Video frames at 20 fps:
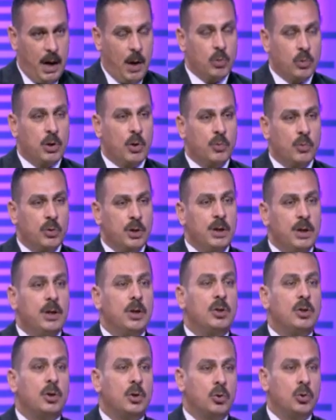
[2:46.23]
او توطين
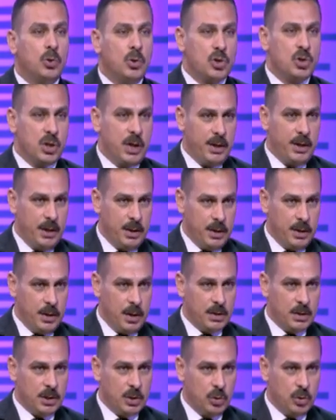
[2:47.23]
التكنولوجيا هي
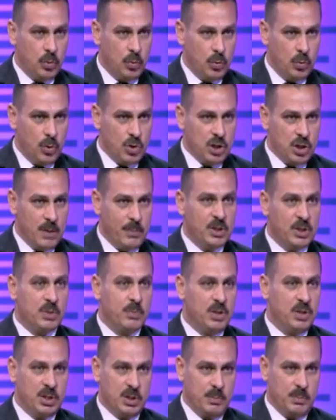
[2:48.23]
النهارده التكنولوجيا
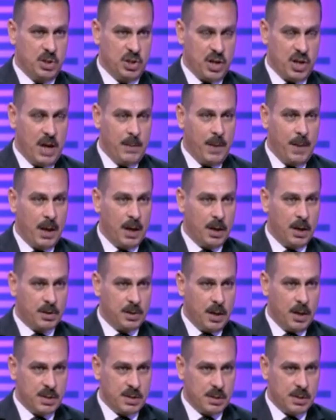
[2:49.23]
مش مش مش قايمه على
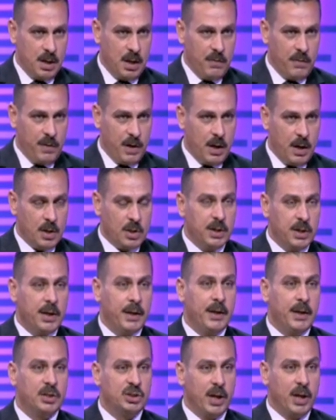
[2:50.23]
القطاع الصناعي فقط
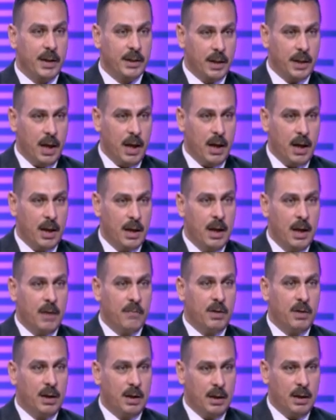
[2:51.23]
يمكن احنا شاهدناها
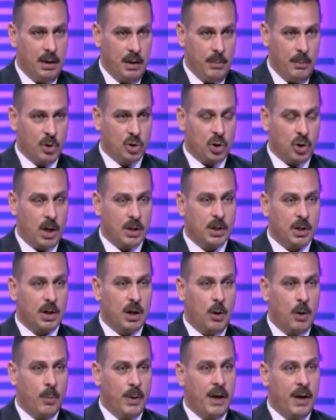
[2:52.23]
في المشروعات
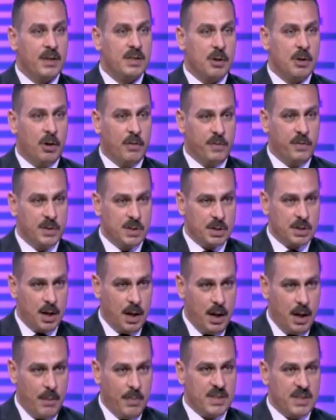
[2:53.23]
القوميه سواء في
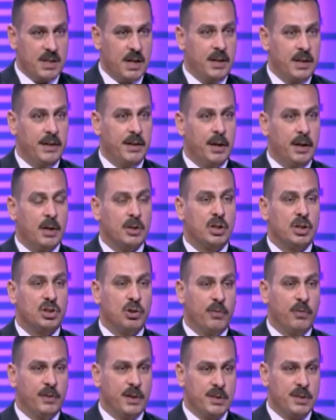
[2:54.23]
الزراعه مثلا النهارده
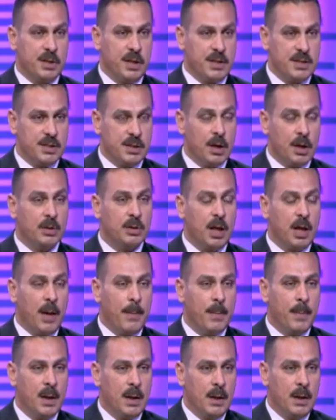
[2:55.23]
شفنا
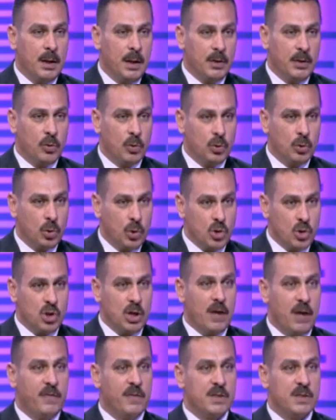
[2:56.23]
استخدام
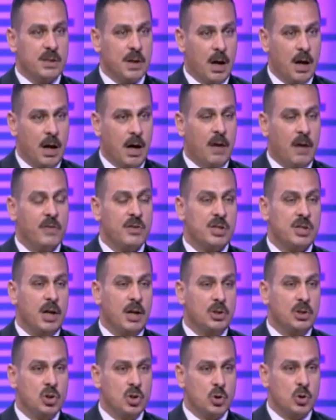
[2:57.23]
تكنولوجيا في الزراعه في
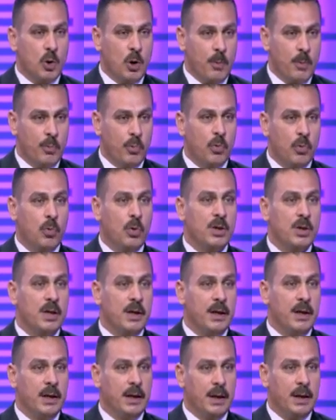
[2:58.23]
زراعه الصوب
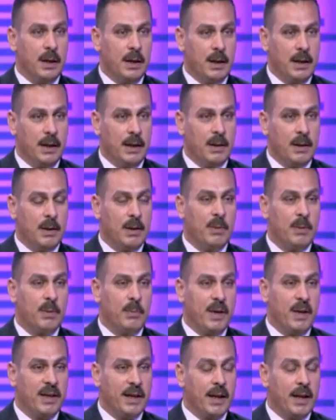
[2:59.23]

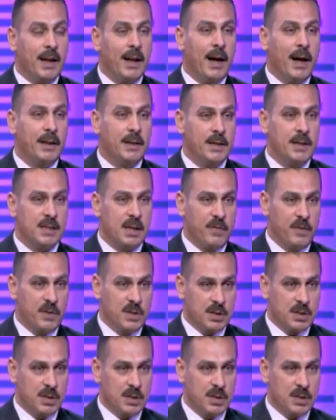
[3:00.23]
والميكنه الحديثه في